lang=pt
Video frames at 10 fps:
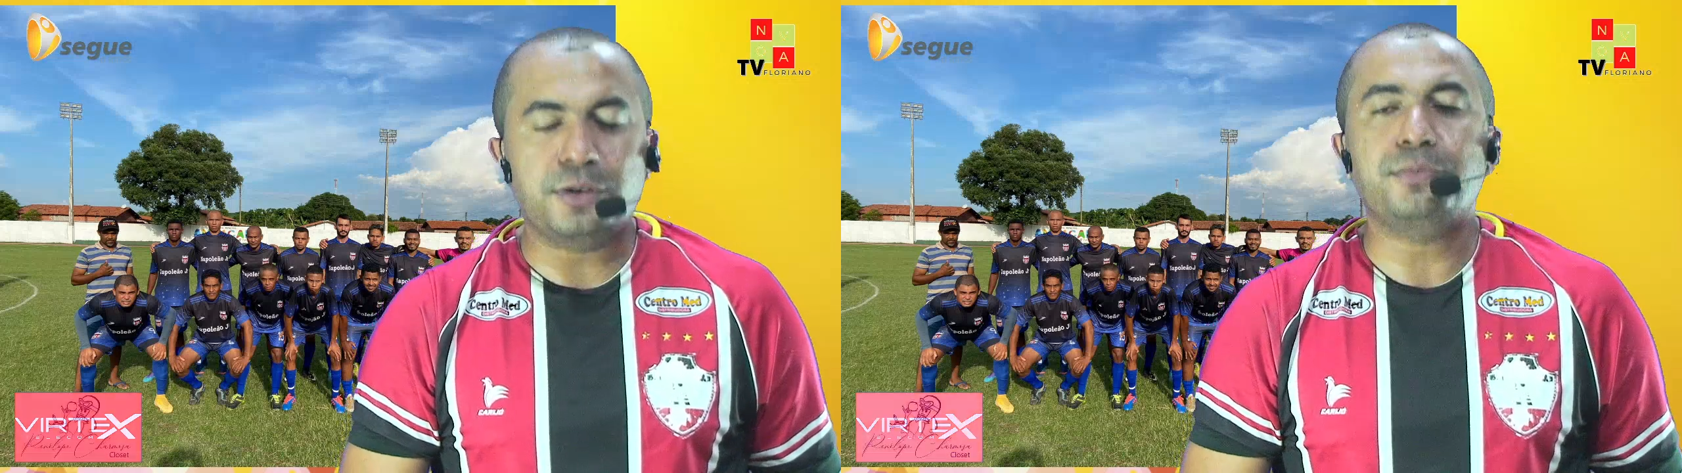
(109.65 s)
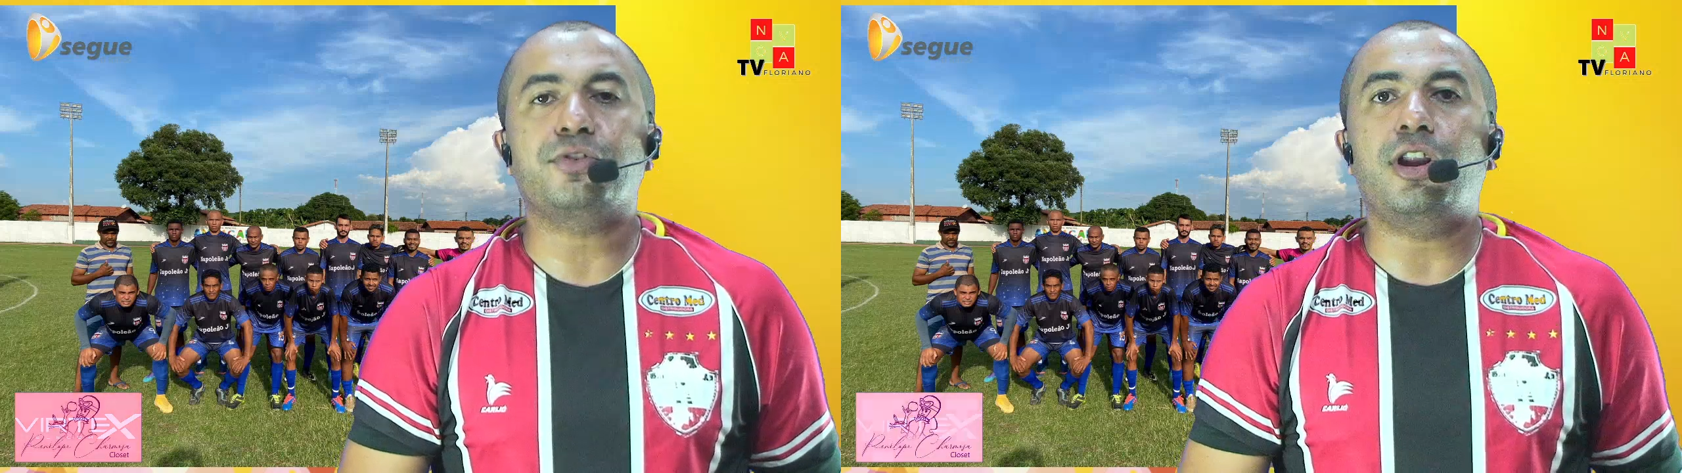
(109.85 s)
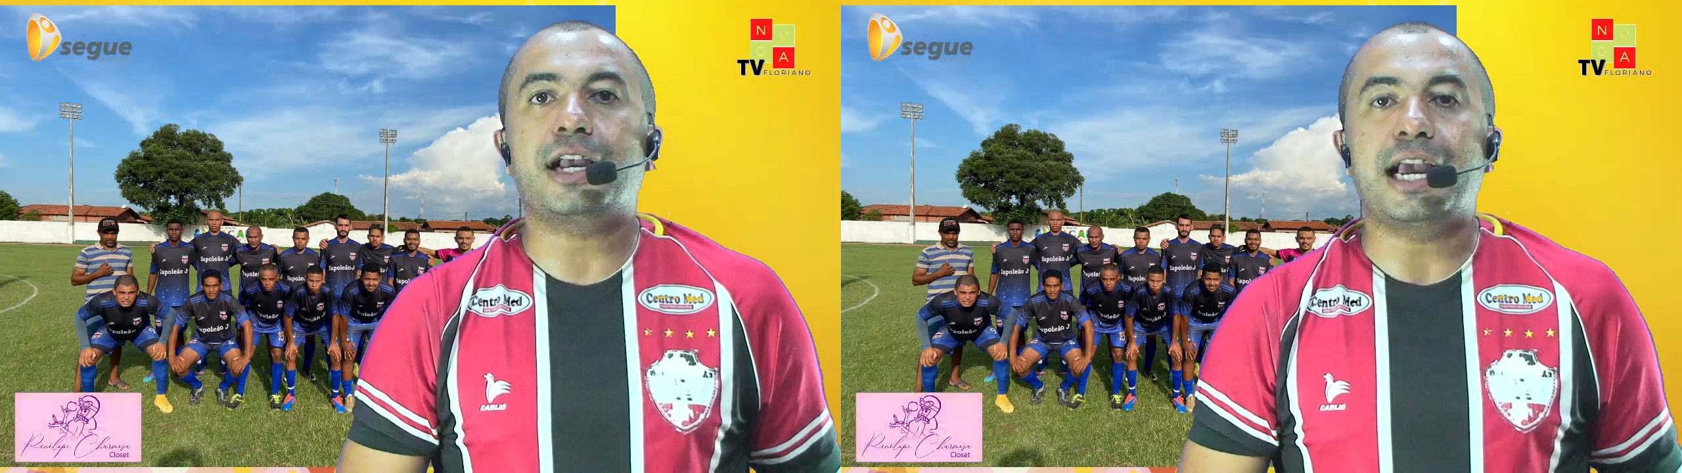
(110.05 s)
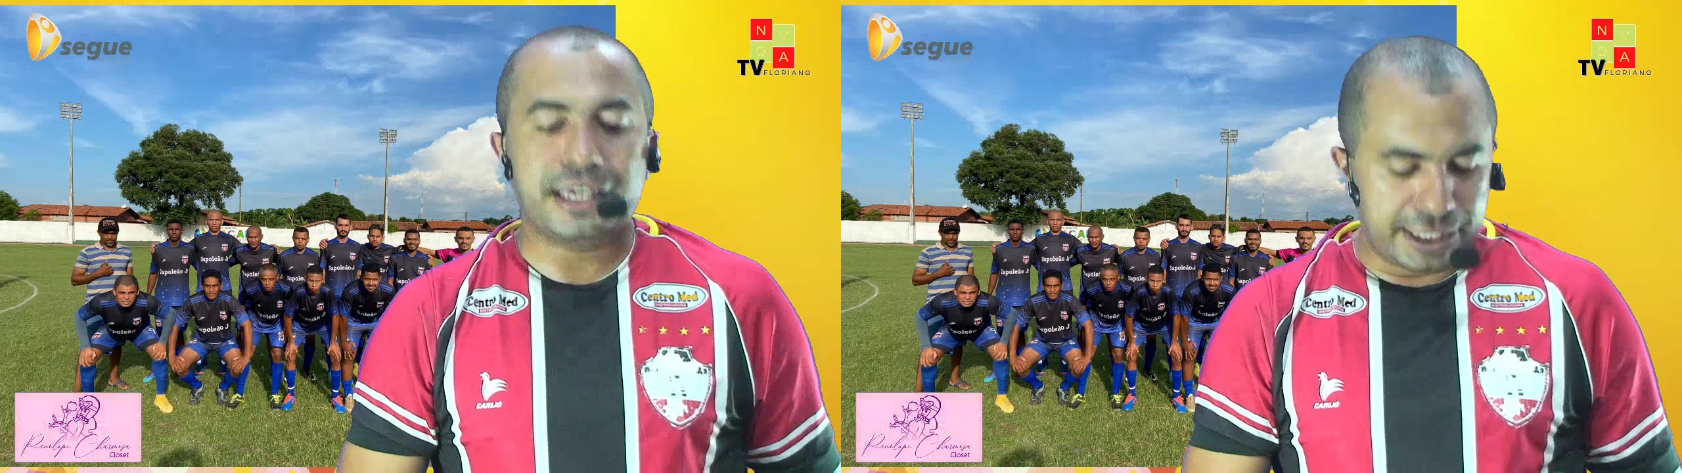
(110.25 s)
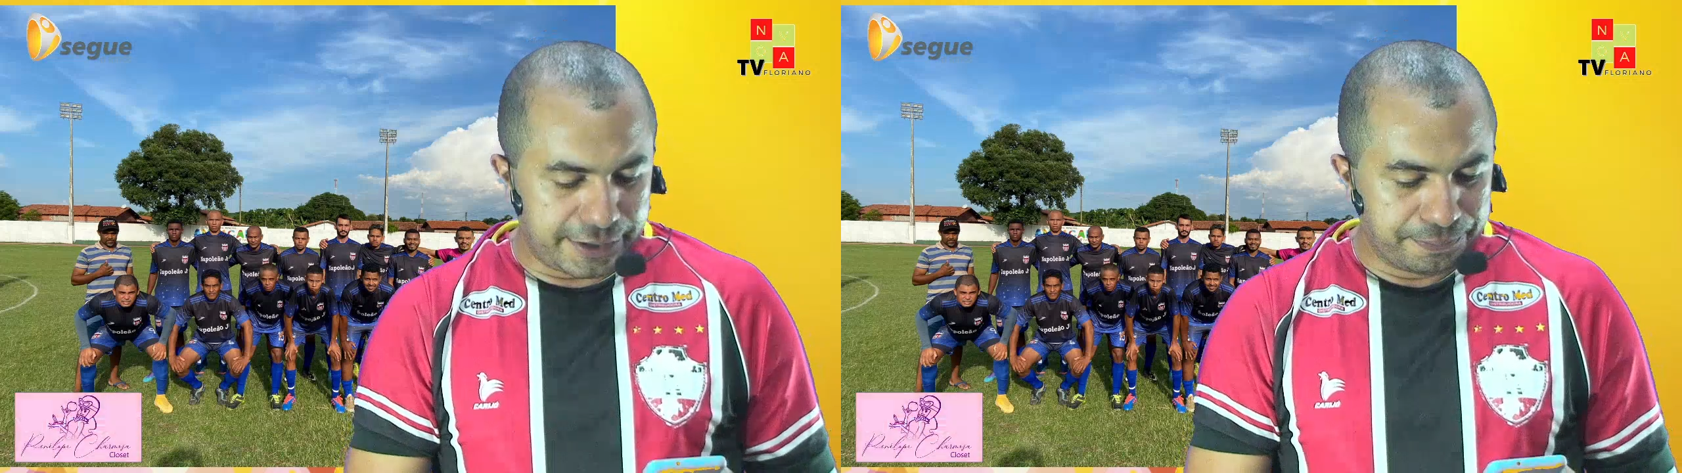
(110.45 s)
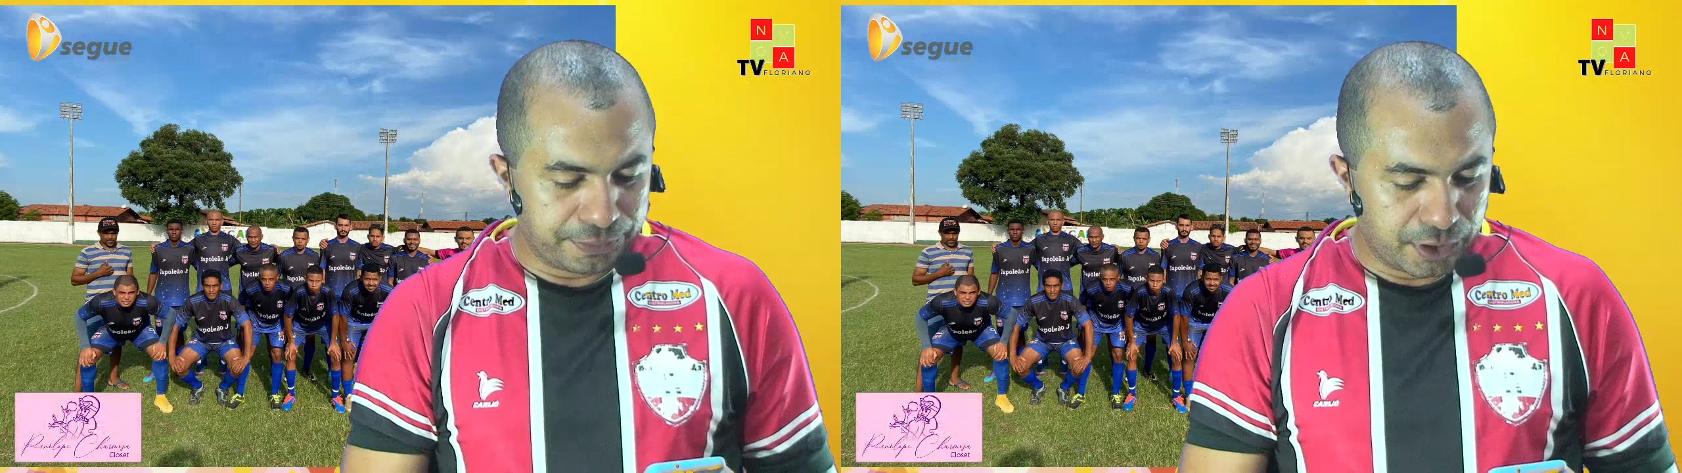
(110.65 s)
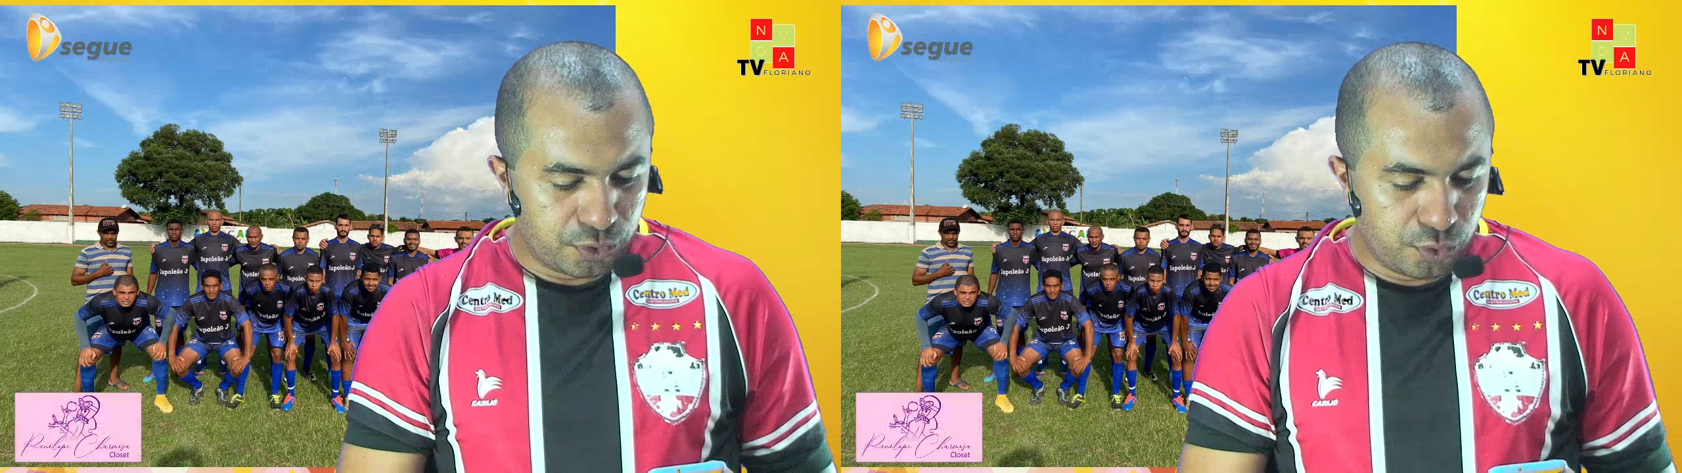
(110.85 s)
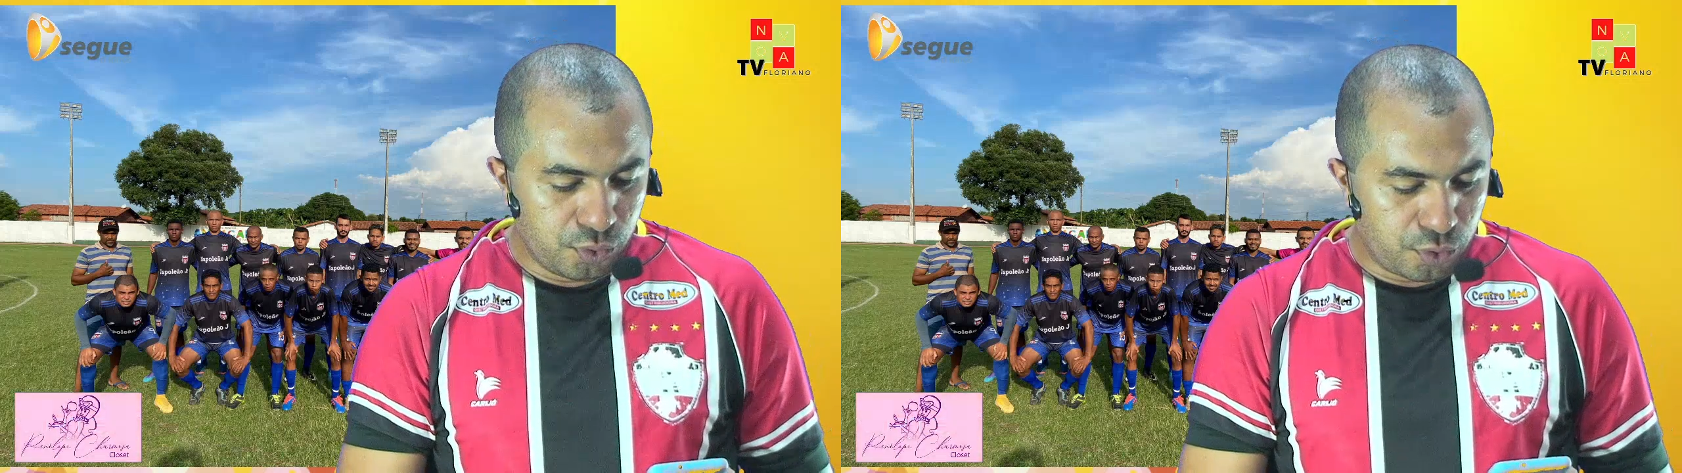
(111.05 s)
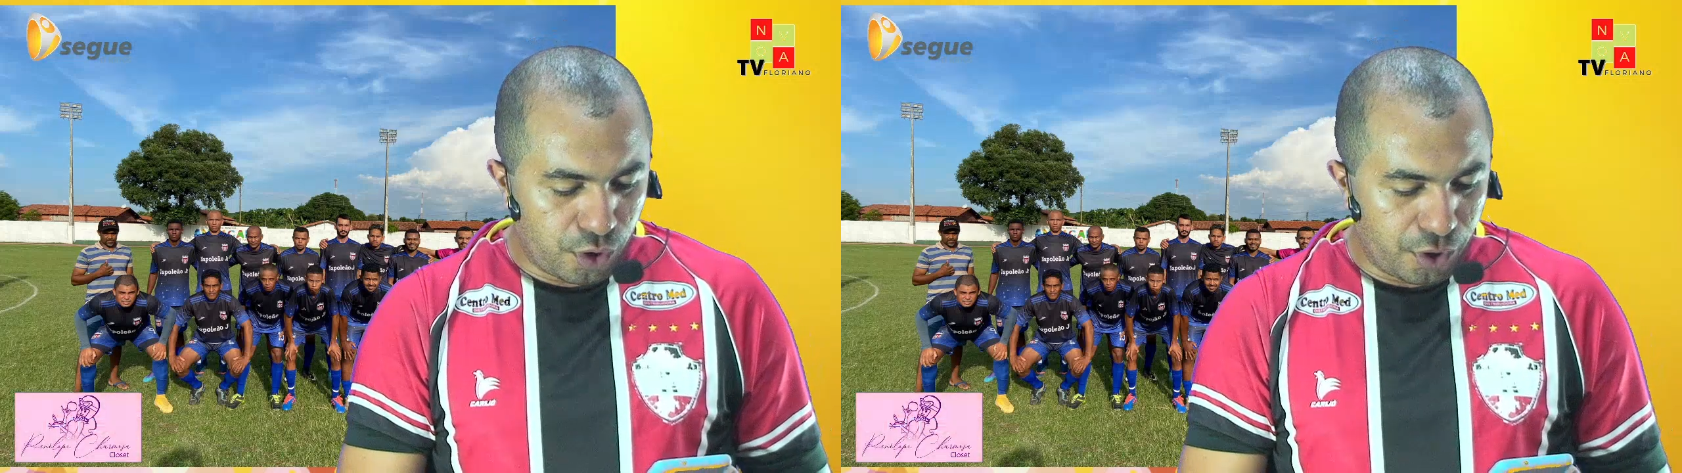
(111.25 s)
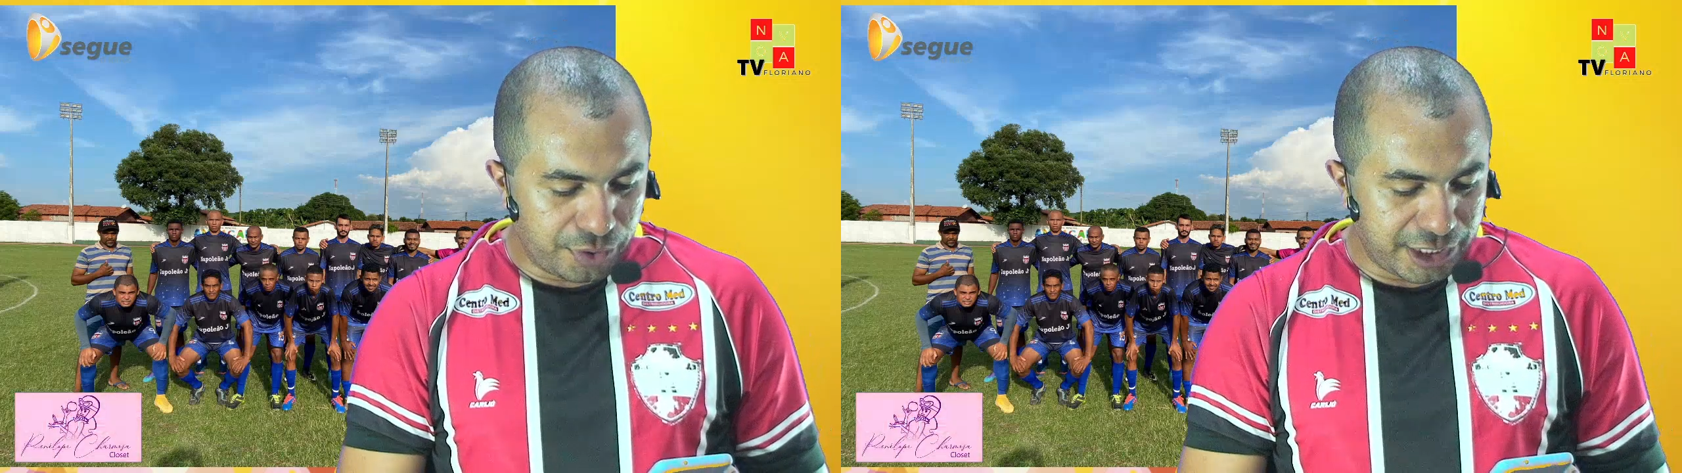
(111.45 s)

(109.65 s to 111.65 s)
Vamos colocar aqui um gol